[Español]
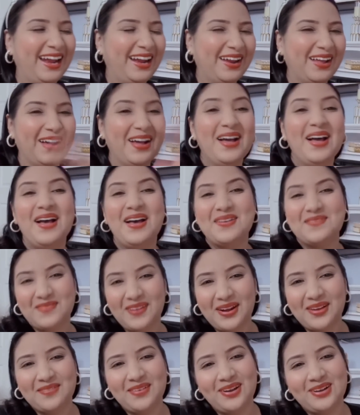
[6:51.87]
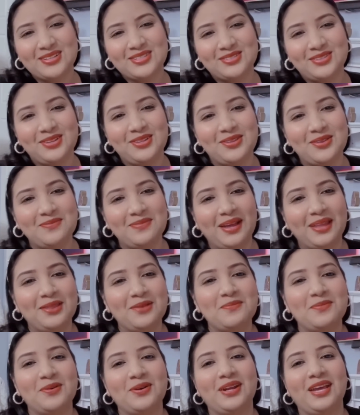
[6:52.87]
él. Pero me lo estoy
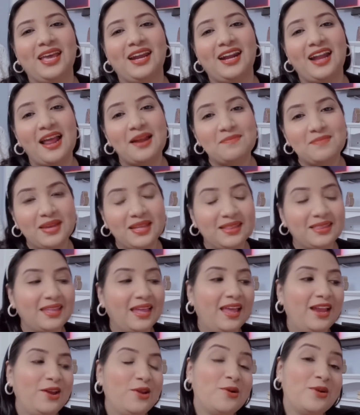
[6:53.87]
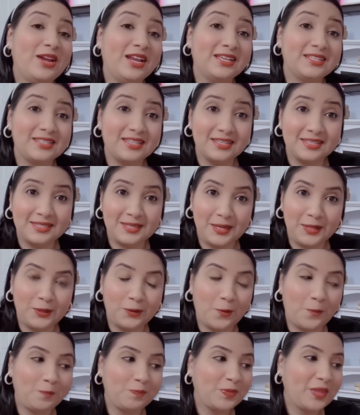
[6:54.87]
tomando porque realmente lo
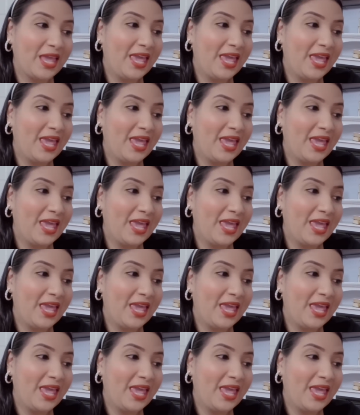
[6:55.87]
necesito.